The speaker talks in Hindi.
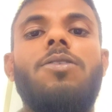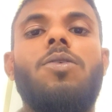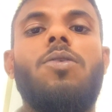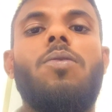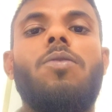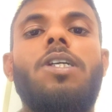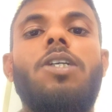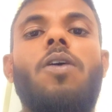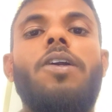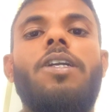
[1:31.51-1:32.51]
जो
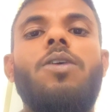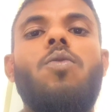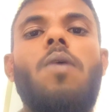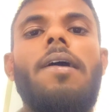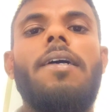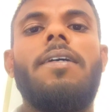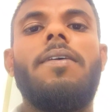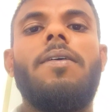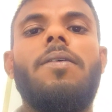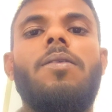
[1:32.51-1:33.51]
टी ट्वेंटी हुआ है
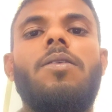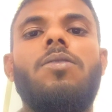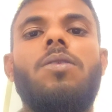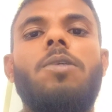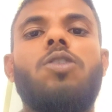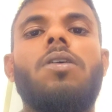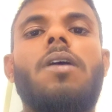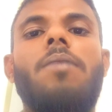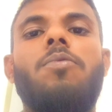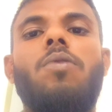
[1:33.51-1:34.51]
जो विश्व
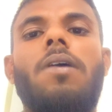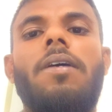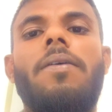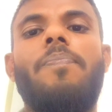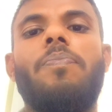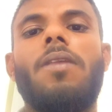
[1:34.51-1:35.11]
कप हुआ है